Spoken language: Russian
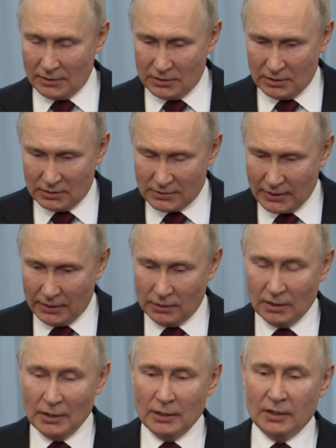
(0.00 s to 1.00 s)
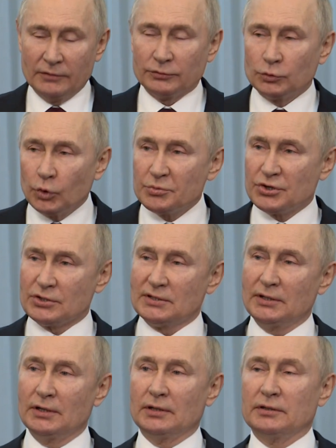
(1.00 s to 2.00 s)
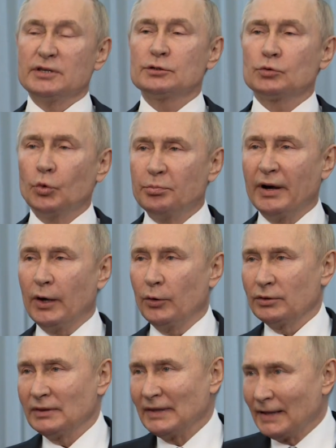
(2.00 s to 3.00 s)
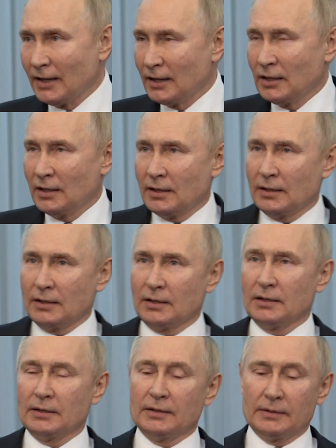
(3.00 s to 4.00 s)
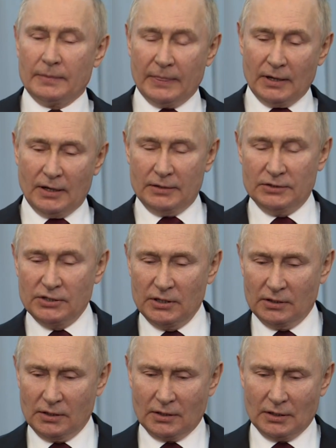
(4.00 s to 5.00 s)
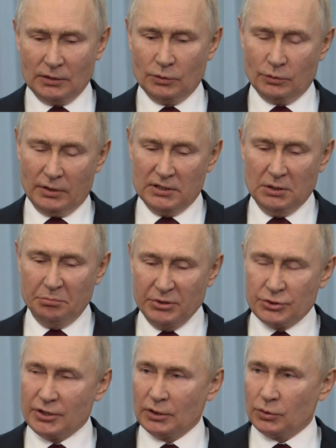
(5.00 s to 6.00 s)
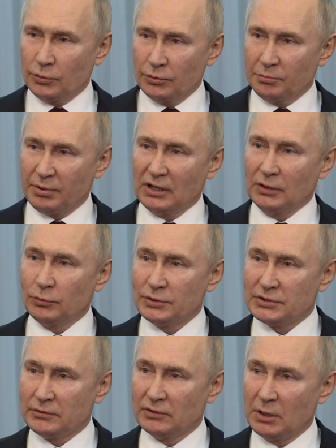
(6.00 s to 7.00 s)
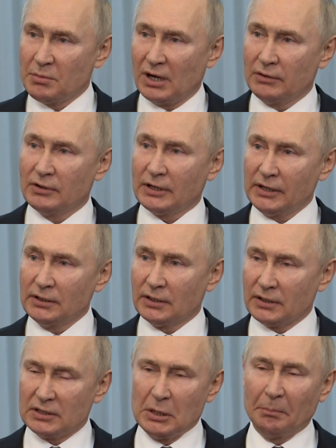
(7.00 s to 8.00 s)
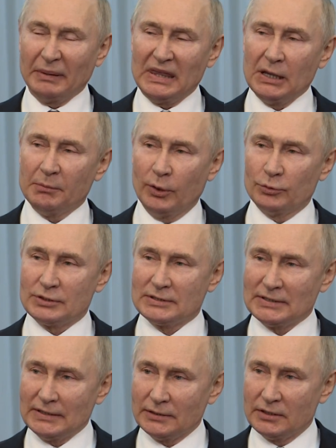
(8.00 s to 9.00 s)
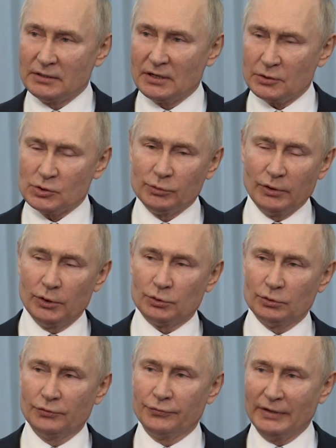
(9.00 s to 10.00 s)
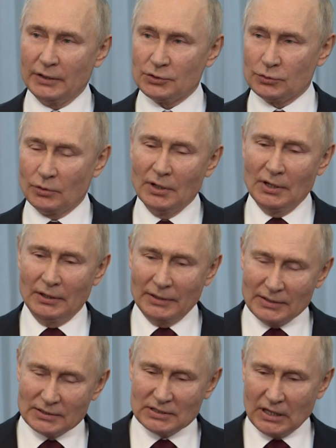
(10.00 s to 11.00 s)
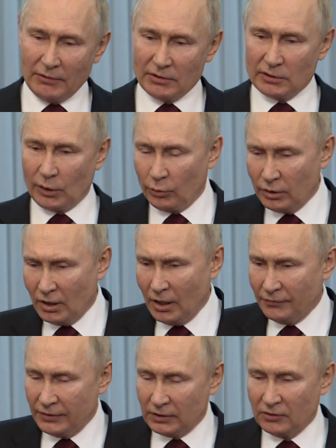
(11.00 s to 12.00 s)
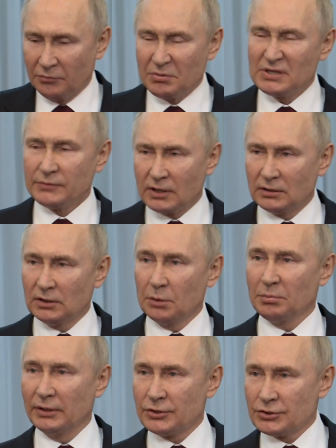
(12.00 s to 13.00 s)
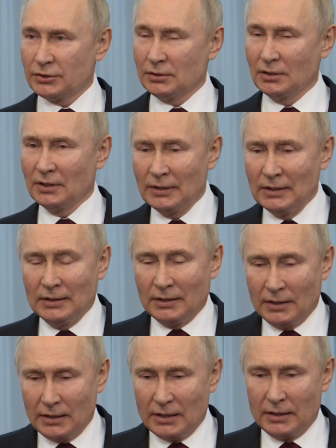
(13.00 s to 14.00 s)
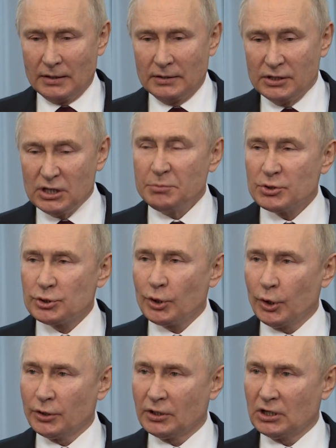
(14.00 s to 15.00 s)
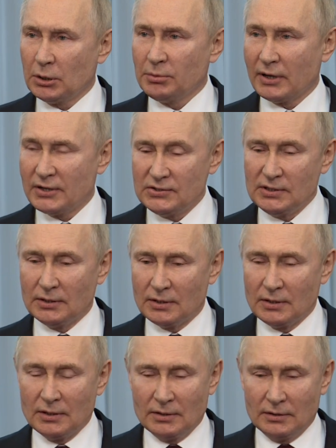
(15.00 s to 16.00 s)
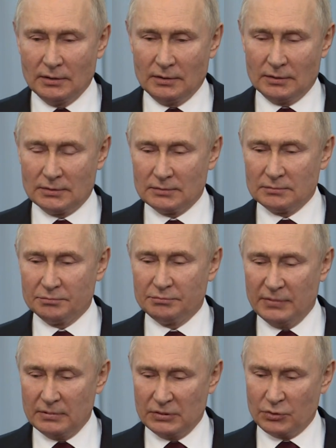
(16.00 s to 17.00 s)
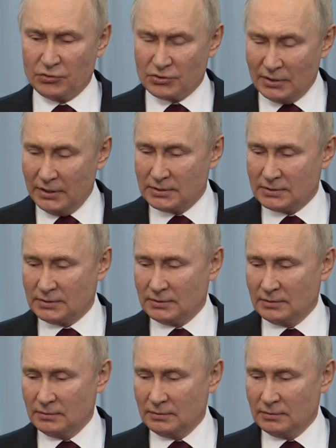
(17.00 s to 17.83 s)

этих стран. В том числе не скупают на Э, на деньги, которые они печатают, продовольствие на мировых рынках, не поднимают цены, не раздувают инфляцию и не ставят народы Африки в безвыходное положение. А, и не мешают хотя бы России э, осуществлять э,